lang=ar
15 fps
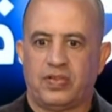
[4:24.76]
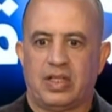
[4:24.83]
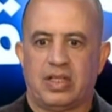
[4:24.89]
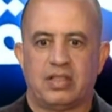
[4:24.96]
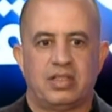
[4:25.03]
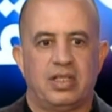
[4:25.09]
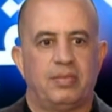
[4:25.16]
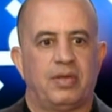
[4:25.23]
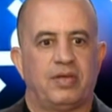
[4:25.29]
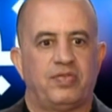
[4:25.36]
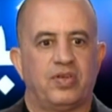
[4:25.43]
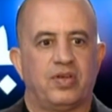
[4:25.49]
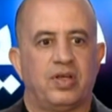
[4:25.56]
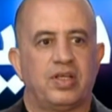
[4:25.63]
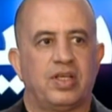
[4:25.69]
الاستعمار
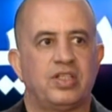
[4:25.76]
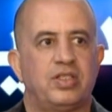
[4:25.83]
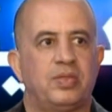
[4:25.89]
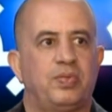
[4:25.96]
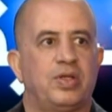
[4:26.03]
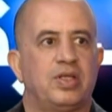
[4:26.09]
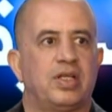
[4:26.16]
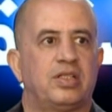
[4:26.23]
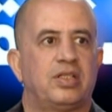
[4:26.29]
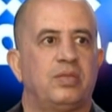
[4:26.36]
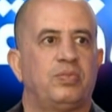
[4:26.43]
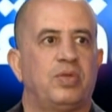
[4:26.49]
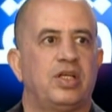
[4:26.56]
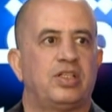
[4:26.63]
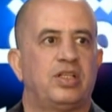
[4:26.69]
الافريقي يجب ان
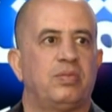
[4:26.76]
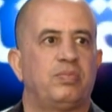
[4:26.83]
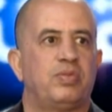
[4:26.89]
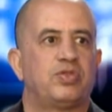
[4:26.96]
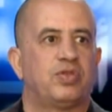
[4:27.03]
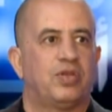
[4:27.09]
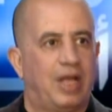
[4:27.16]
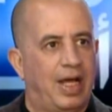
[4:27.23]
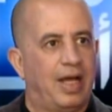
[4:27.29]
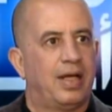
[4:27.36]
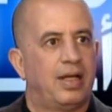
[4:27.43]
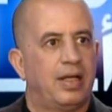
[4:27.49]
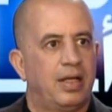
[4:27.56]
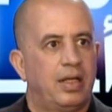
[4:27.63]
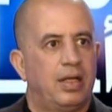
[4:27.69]
يتم ويتم بسرعه
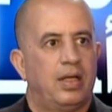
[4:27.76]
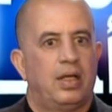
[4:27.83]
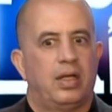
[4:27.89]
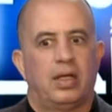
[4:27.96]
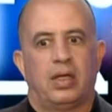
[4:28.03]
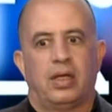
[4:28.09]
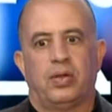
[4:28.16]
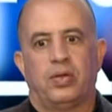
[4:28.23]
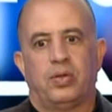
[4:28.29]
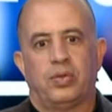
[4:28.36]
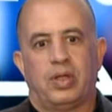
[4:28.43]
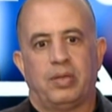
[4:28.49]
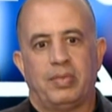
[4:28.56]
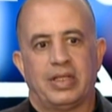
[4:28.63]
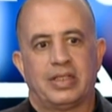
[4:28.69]
أه،
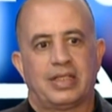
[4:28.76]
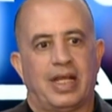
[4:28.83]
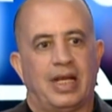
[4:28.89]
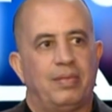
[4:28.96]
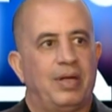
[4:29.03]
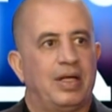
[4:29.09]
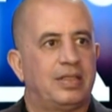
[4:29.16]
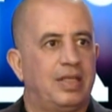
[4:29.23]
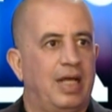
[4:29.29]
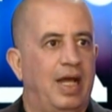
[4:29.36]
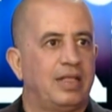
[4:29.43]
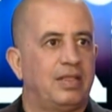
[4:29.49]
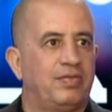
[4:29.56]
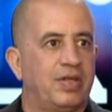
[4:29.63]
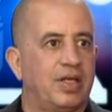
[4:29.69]
ولما نتكلم على
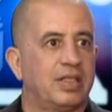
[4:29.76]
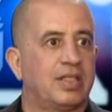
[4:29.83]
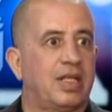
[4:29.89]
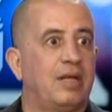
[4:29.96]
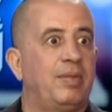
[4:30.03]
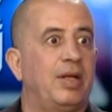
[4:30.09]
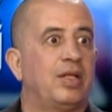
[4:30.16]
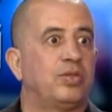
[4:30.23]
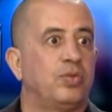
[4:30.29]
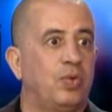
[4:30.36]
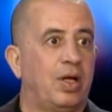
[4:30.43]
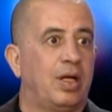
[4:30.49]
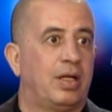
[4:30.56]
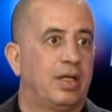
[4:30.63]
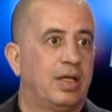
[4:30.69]
الاتحاد الافريقي نتكلم على
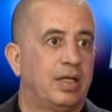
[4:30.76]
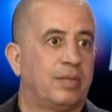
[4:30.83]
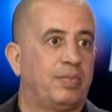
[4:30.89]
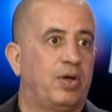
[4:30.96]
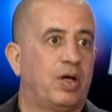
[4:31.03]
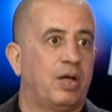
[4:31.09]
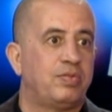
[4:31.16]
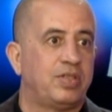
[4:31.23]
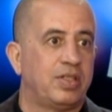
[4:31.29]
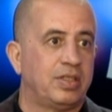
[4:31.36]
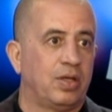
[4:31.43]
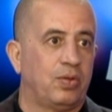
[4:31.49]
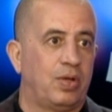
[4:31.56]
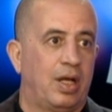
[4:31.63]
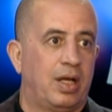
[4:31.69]
دول 54
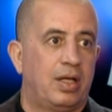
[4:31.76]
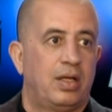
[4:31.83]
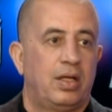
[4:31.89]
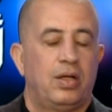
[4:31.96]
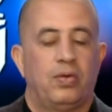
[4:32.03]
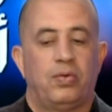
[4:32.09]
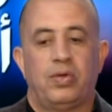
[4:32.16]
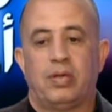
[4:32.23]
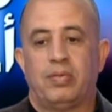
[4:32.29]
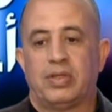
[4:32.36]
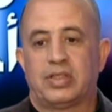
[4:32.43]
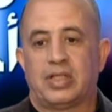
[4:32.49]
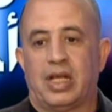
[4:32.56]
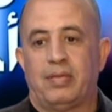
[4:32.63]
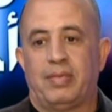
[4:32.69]
دوله ولما
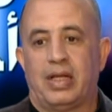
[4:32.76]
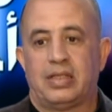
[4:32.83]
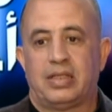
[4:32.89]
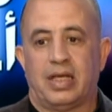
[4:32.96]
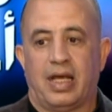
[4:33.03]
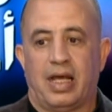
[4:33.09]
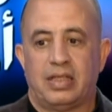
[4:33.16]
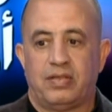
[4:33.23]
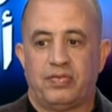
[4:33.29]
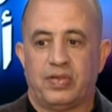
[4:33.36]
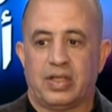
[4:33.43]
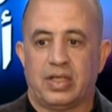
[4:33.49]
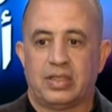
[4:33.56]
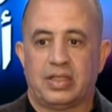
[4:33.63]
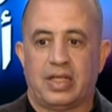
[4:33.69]
نتكلم على الاتحاد
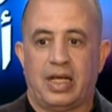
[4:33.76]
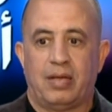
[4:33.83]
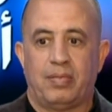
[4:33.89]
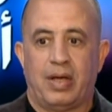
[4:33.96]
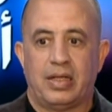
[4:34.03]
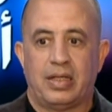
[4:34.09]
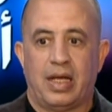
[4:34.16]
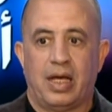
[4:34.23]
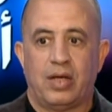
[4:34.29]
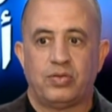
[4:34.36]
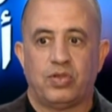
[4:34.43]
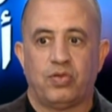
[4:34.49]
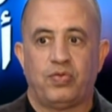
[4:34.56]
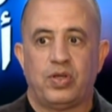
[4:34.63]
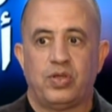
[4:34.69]
الافريقي نتكلم عنها
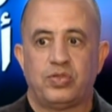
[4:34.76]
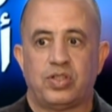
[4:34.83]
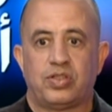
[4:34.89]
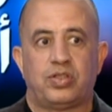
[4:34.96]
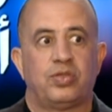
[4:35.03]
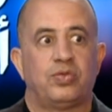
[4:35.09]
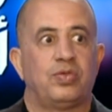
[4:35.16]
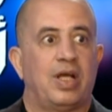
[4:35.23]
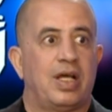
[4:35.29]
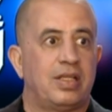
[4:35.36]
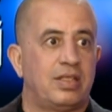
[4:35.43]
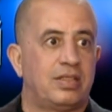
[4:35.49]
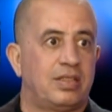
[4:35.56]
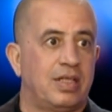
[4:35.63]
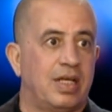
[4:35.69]
سوف يجسدون هذه
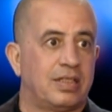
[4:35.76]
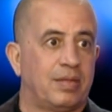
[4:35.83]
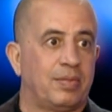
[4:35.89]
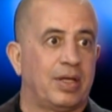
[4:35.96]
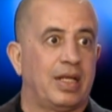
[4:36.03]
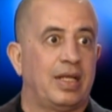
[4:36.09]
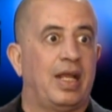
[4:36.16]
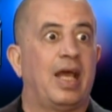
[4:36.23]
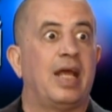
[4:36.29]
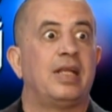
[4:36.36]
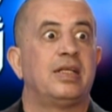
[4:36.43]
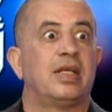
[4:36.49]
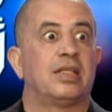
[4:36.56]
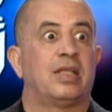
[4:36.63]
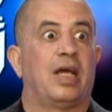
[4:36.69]
السياسه من خلال
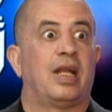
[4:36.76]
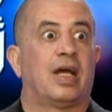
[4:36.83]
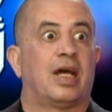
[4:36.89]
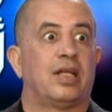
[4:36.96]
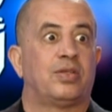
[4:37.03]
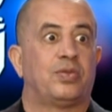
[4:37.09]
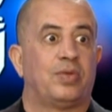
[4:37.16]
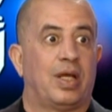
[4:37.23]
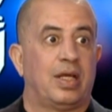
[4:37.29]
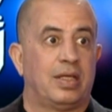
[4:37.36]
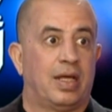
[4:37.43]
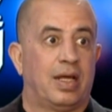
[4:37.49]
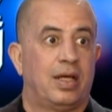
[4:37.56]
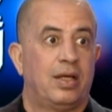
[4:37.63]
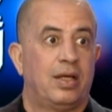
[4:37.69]
اليات علاقات
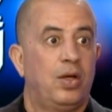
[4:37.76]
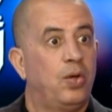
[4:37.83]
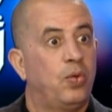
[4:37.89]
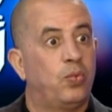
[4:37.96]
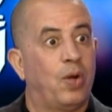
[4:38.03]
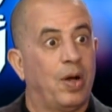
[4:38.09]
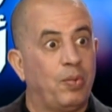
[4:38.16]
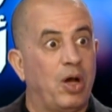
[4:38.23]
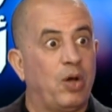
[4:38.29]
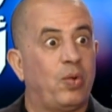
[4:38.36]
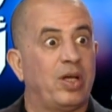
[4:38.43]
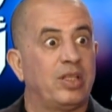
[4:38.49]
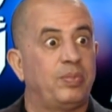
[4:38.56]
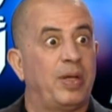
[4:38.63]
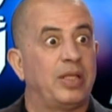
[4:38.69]
ثنائيه
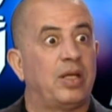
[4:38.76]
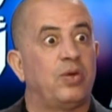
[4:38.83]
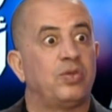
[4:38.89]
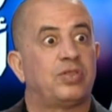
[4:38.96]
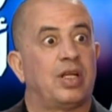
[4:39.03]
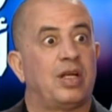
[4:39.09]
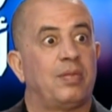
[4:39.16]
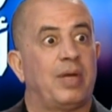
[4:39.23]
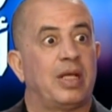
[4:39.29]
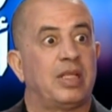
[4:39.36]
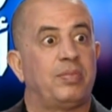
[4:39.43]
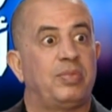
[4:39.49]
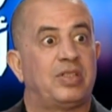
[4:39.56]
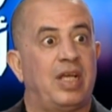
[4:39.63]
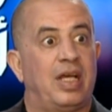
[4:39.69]
وقد بداوا السنه الماضيه
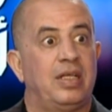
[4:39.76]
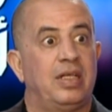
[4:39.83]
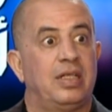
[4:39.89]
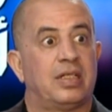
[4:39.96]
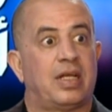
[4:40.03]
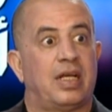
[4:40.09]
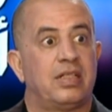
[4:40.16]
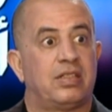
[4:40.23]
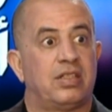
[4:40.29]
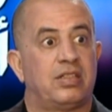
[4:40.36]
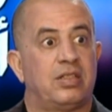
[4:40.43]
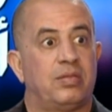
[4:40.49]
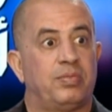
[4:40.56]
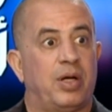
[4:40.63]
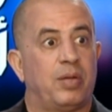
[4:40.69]
بتعيين رئيس
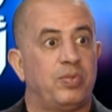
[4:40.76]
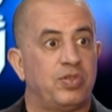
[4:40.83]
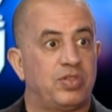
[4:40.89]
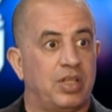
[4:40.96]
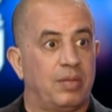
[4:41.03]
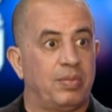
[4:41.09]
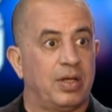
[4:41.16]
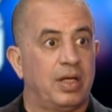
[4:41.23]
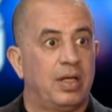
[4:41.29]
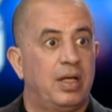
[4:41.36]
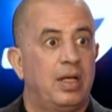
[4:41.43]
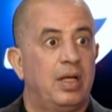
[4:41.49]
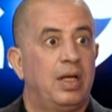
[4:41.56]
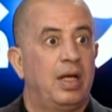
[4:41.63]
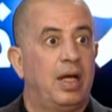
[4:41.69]
الزيمبابوي السابق
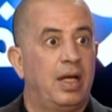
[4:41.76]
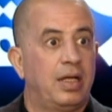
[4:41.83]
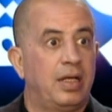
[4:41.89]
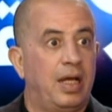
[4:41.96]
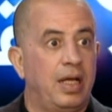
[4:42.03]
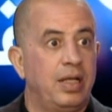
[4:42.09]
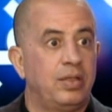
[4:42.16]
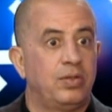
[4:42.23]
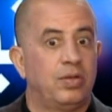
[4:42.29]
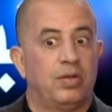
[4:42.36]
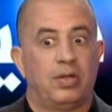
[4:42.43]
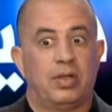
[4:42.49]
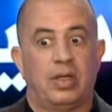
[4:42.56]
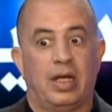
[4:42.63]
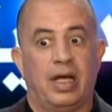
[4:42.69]
أه،
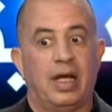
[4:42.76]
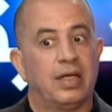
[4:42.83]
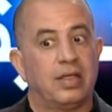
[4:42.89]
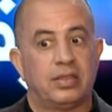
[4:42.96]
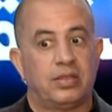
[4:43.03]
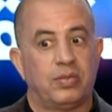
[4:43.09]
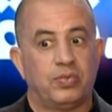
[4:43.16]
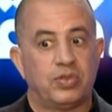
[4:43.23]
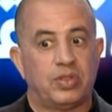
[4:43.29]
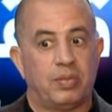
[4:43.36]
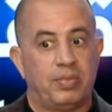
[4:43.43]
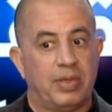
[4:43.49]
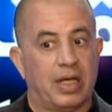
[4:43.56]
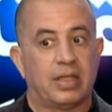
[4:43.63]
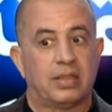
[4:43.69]
عينوه أه،
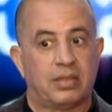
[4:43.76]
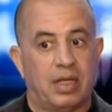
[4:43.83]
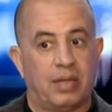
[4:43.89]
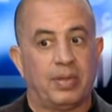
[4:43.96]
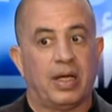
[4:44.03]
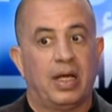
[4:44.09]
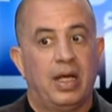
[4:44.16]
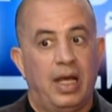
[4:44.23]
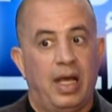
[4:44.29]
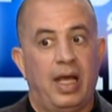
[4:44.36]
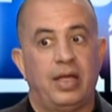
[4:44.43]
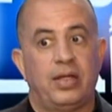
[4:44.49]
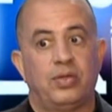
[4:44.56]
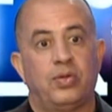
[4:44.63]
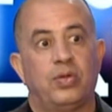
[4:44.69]
موزمبيق السابق
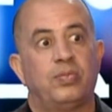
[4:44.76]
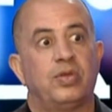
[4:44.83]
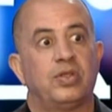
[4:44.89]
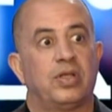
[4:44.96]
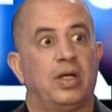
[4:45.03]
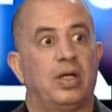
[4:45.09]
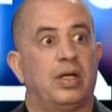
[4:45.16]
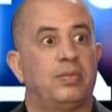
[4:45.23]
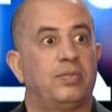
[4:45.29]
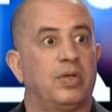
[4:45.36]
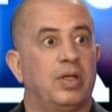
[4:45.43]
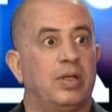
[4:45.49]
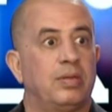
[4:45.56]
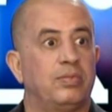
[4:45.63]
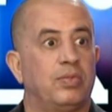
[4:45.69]
عينوه
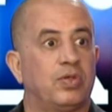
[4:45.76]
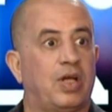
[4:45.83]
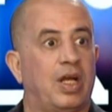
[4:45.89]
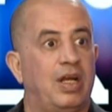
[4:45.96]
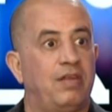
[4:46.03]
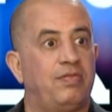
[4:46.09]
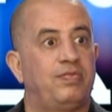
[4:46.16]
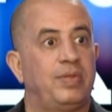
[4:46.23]
مكلف